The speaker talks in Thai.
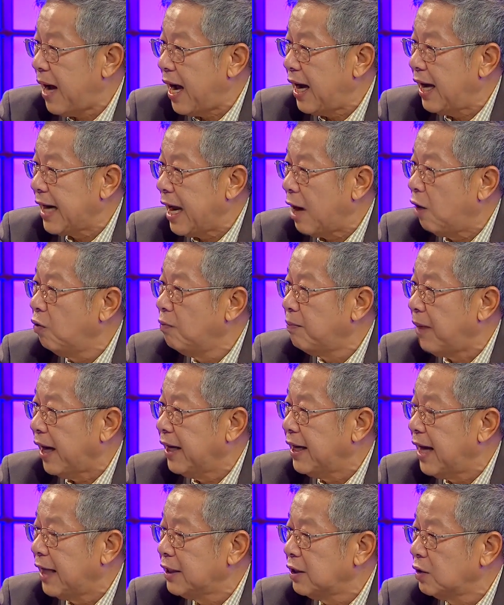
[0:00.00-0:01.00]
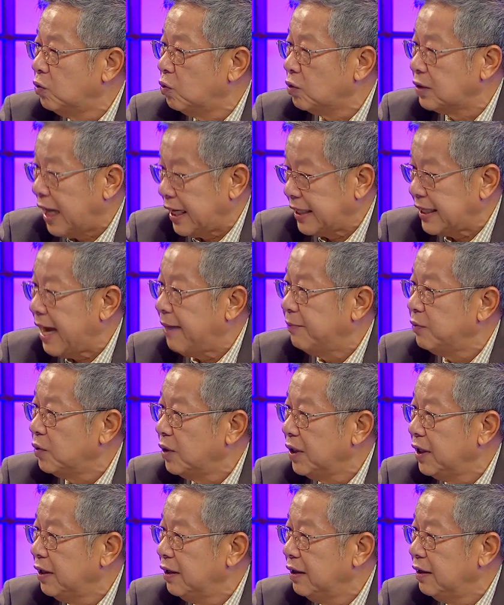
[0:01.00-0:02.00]
พรรคอนาคตใหม่น่าจะถูกตัดแต้มตร
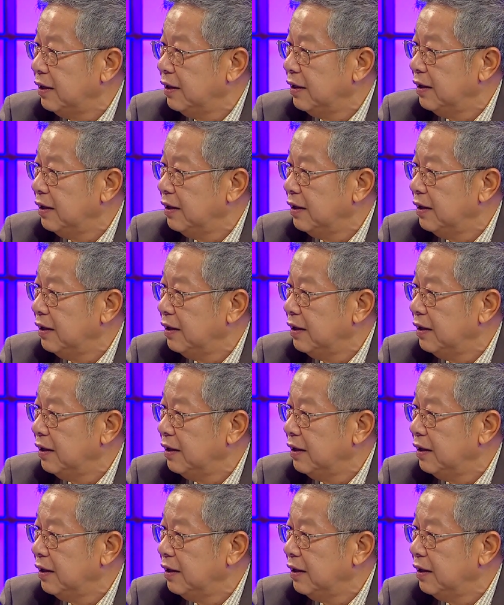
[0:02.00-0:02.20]
งนี้